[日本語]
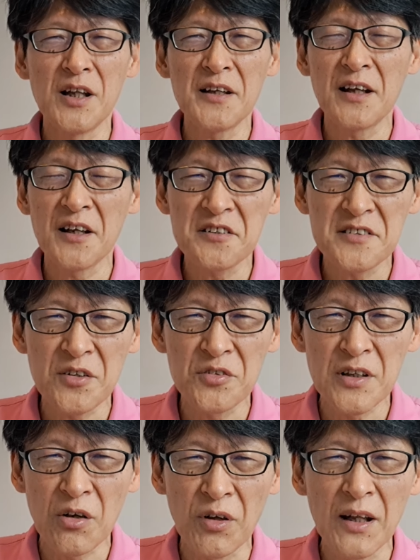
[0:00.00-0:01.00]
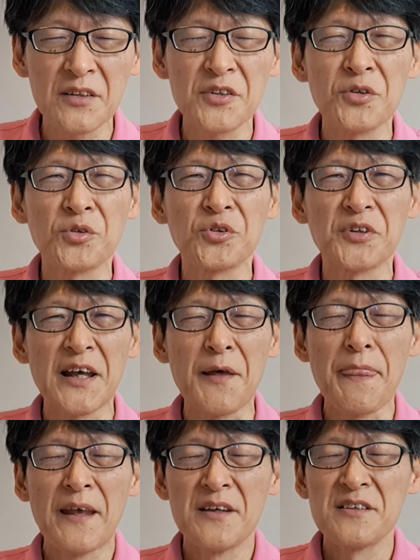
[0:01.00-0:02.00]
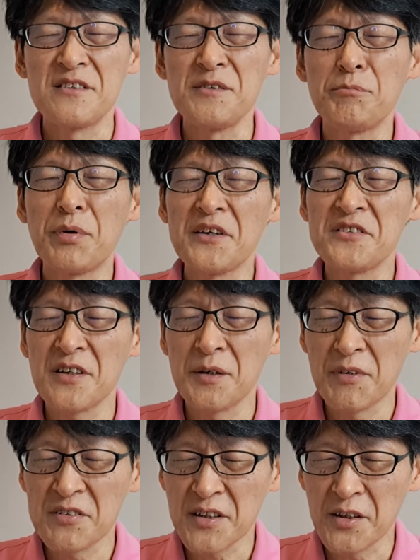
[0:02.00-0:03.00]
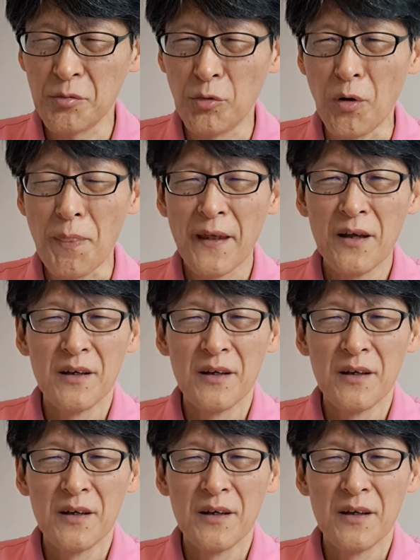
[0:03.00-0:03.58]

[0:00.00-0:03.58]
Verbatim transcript: 何話してるんだろうなっていうことで心配しちゃいますけども、